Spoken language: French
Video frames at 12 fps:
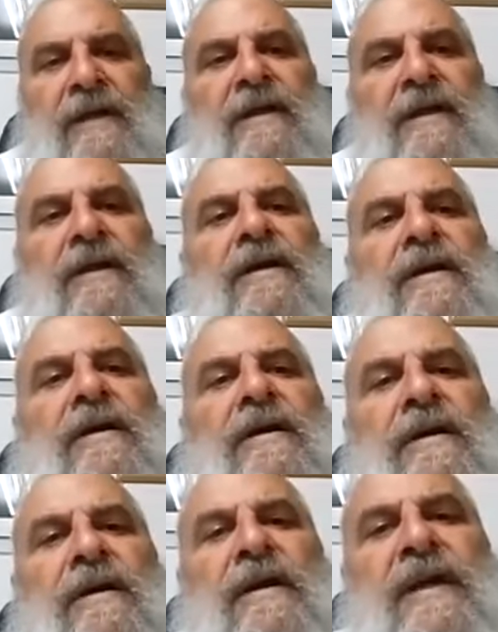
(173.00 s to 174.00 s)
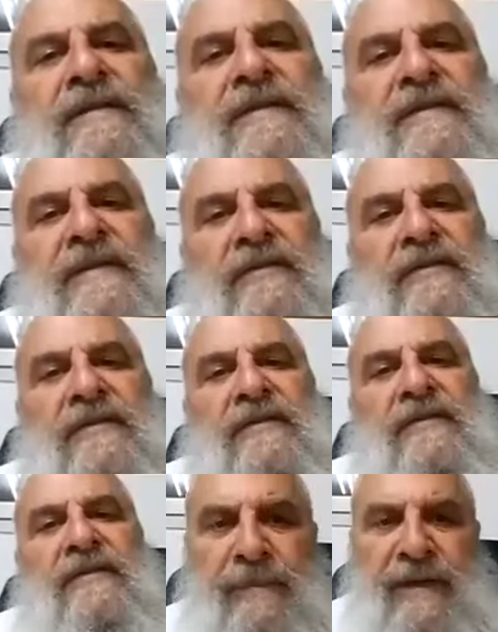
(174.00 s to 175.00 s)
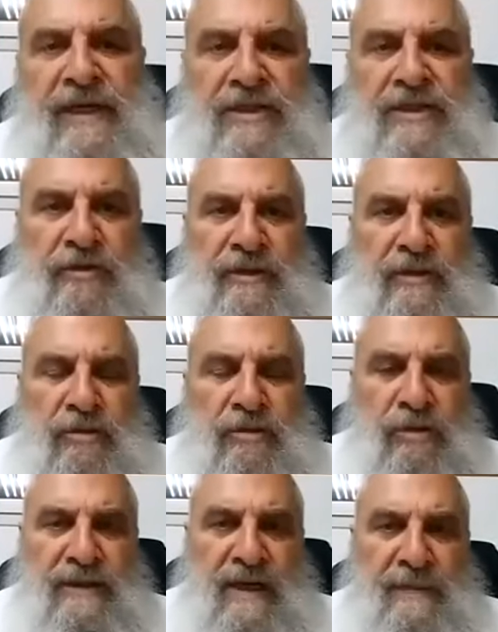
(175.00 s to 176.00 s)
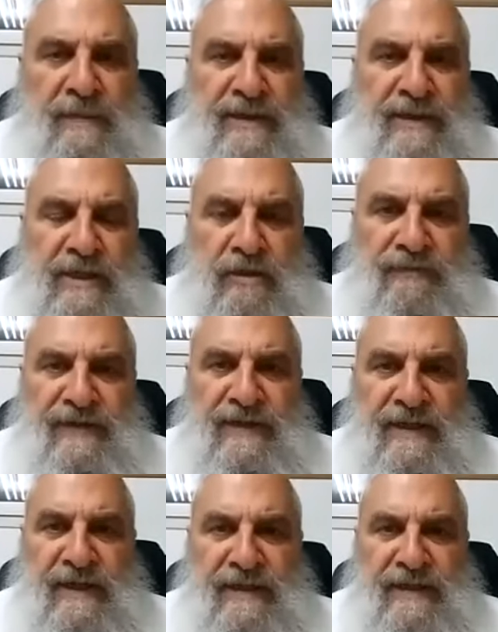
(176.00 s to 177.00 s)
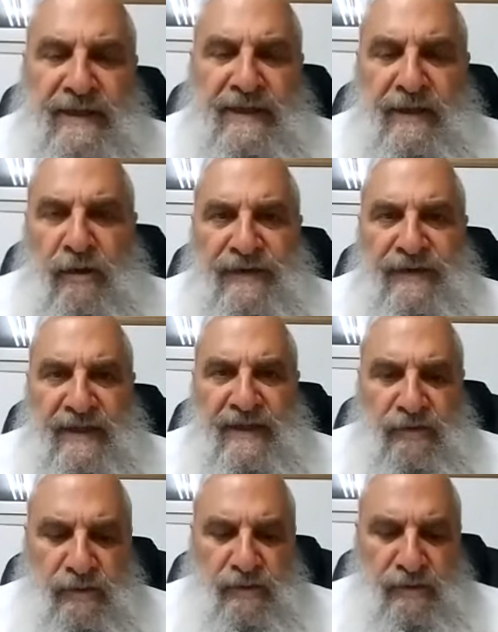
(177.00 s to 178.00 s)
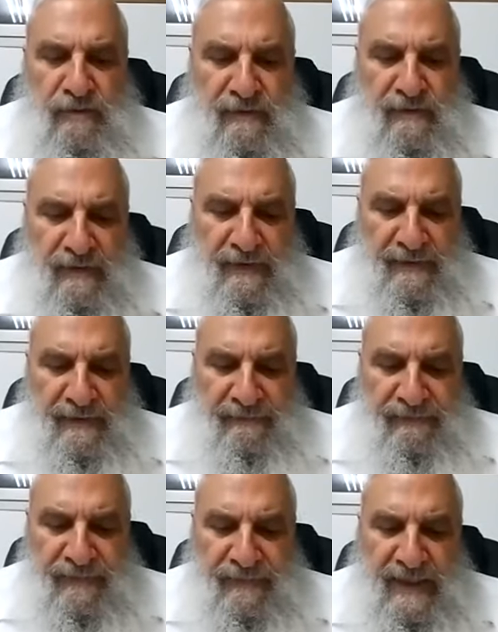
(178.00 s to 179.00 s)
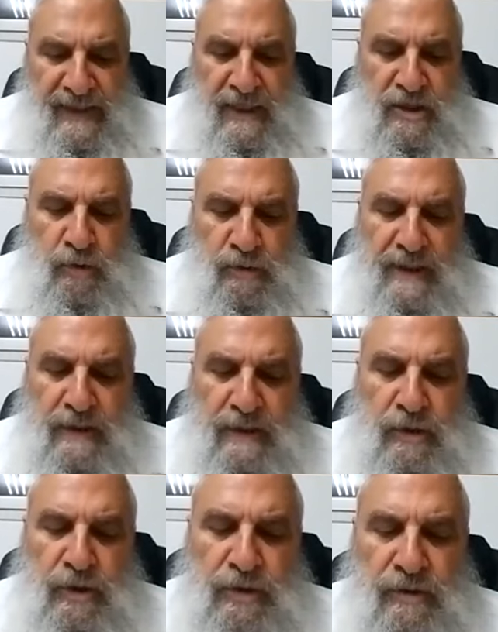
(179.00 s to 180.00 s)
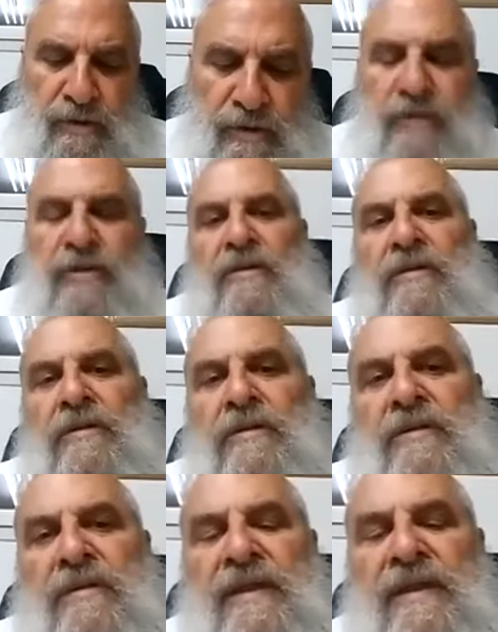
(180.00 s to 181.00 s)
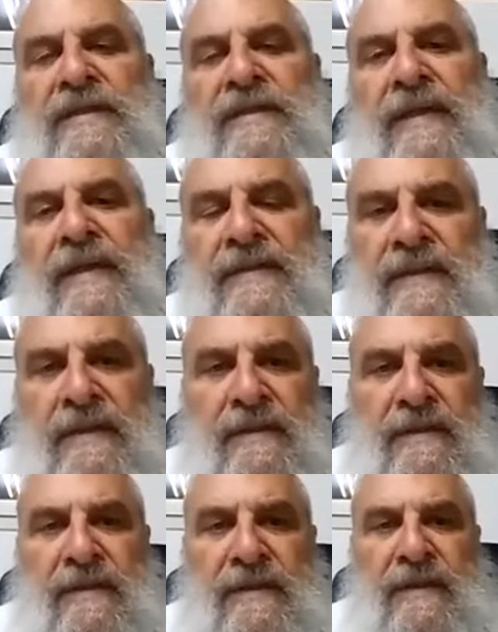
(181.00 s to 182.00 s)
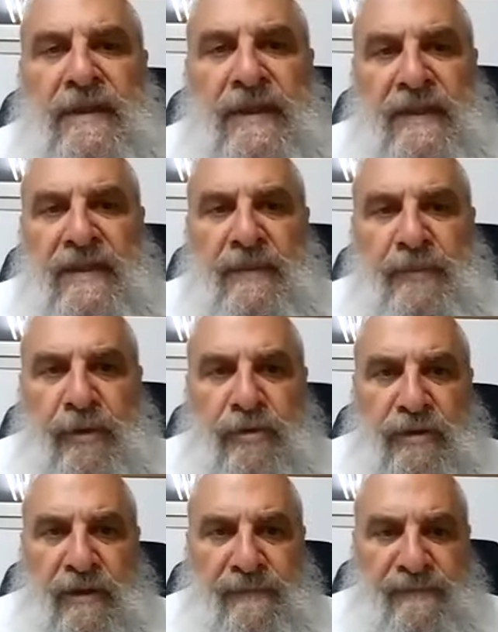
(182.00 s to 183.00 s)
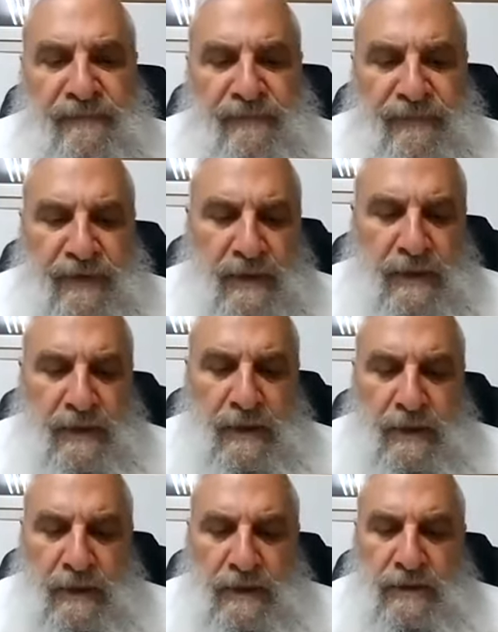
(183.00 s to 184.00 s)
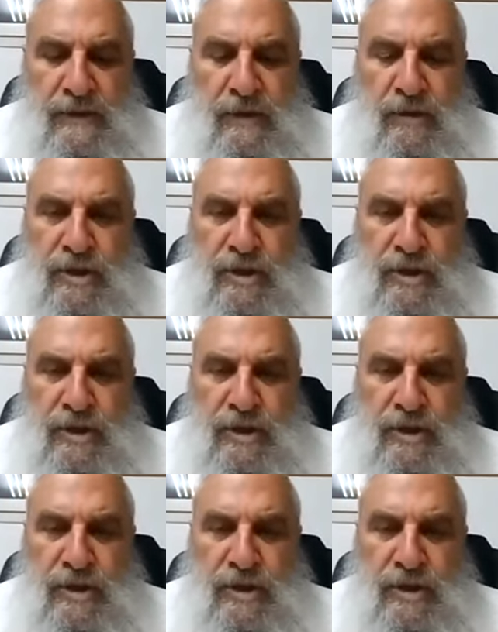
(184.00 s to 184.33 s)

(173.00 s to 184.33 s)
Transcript: et ça se trouve dans la paracha de Yitro. Et dans la paracha de Vetranan, il revient là-dessus, mais il rajoute quelque chose d'intéressant et d'important. Dans le